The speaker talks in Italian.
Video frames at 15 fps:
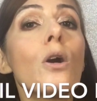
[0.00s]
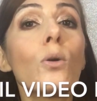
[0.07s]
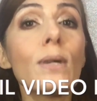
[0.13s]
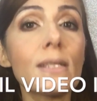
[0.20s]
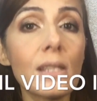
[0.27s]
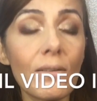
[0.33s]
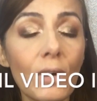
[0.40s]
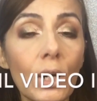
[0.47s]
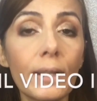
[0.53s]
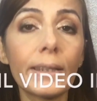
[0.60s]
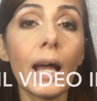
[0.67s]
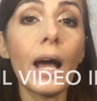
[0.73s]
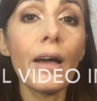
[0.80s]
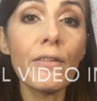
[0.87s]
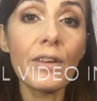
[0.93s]
questa
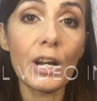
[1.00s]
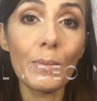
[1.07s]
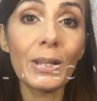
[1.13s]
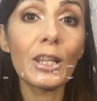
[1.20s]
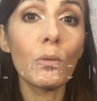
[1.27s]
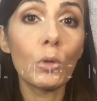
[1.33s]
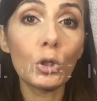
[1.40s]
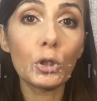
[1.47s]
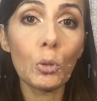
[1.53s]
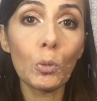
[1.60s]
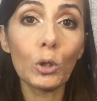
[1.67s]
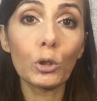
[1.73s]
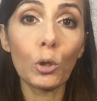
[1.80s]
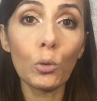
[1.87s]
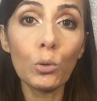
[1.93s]
volta è veramente molto
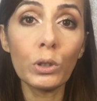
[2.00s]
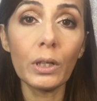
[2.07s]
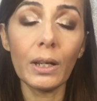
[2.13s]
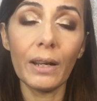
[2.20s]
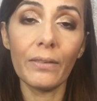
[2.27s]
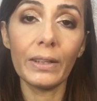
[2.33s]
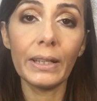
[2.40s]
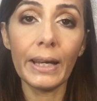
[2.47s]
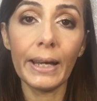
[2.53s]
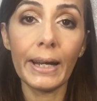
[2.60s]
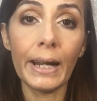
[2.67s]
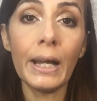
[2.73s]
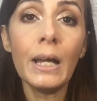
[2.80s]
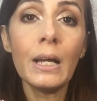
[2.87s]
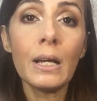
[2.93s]
molto utile
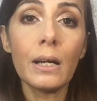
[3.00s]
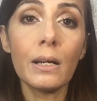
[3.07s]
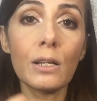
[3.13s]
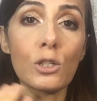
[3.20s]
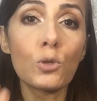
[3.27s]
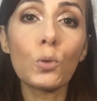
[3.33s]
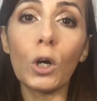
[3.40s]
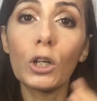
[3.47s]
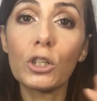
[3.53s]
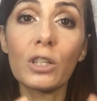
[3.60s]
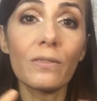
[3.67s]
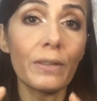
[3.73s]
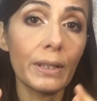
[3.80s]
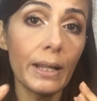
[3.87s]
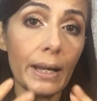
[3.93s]
vedere eh, swatch
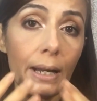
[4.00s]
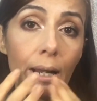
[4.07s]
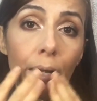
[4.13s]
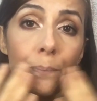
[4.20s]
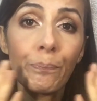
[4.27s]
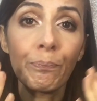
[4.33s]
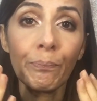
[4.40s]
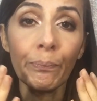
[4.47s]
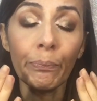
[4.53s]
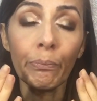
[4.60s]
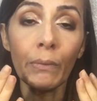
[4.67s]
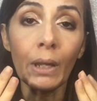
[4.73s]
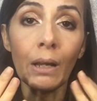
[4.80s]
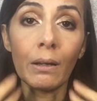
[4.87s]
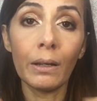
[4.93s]
e vedere mh,
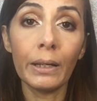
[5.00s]
mm,